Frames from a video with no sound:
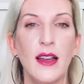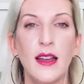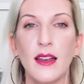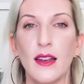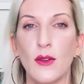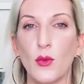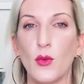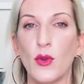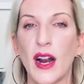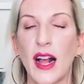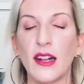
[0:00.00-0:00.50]

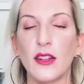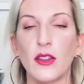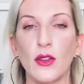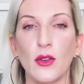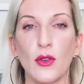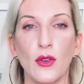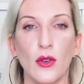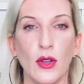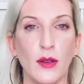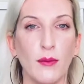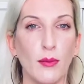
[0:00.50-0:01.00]
Un
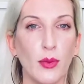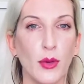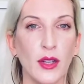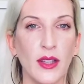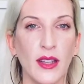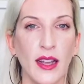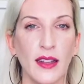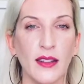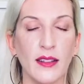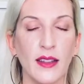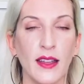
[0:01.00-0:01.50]
altro
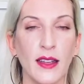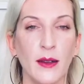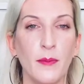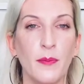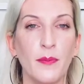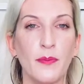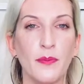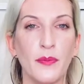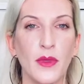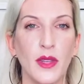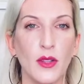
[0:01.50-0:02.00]
importante
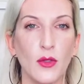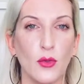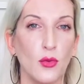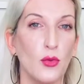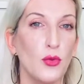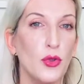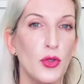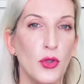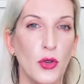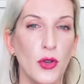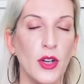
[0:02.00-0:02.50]

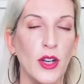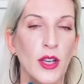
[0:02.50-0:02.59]
tutor